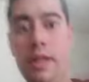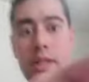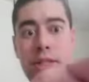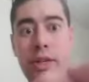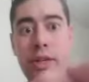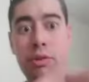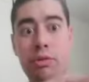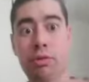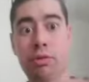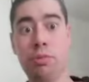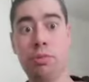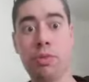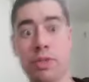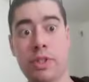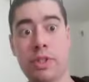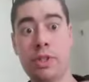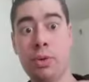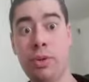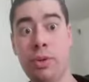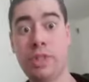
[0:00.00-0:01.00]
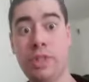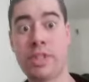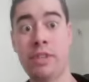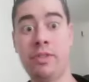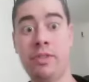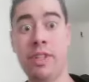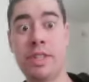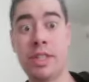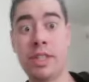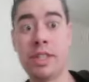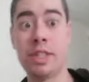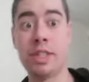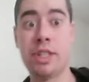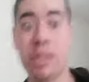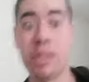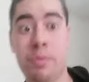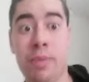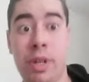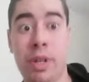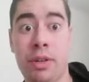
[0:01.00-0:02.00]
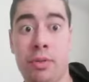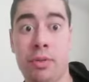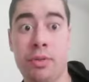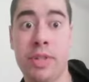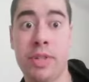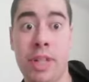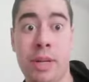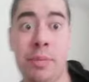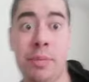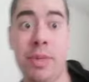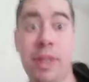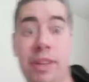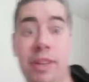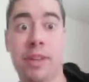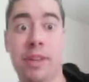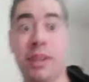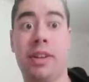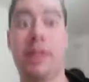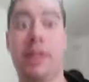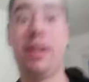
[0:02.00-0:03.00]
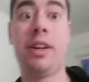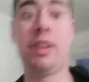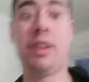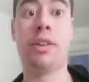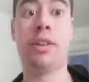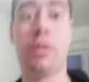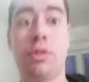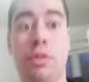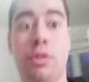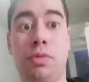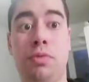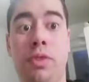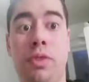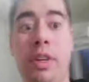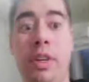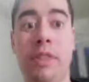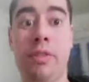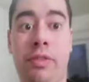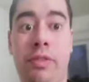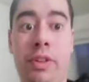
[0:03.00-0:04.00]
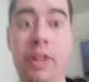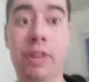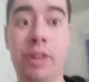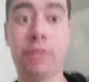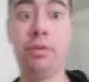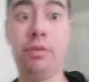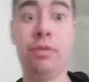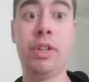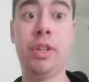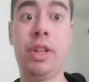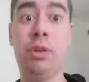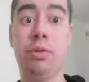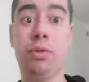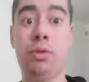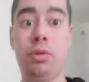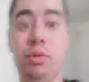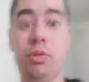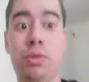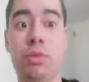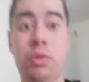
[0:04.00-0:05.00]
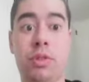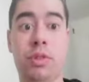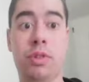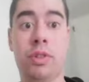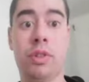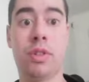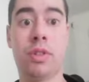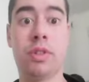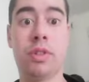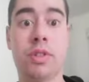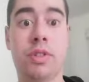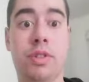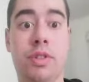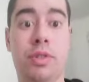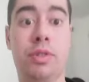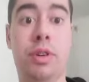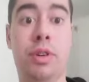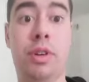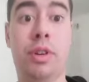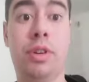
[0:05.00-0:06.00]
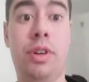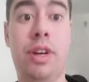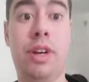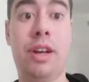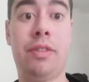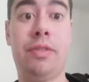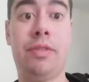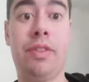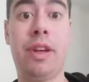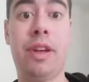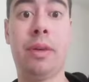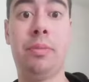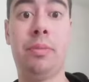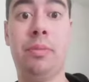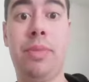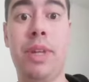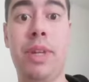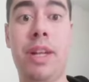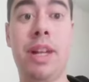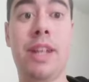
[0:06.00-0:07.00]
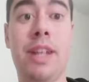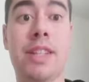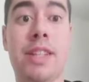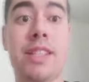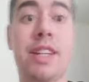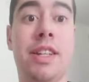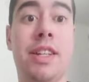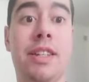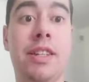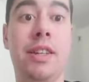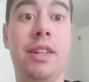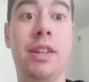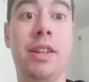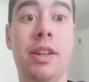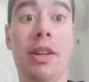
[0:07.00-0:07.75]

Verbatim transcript: Salut tout le monde, c'est OSFDC, j'espère que vous allez bien. Alors je voudrais faire une vidéo courte sur l'affaire Bilal Hassani.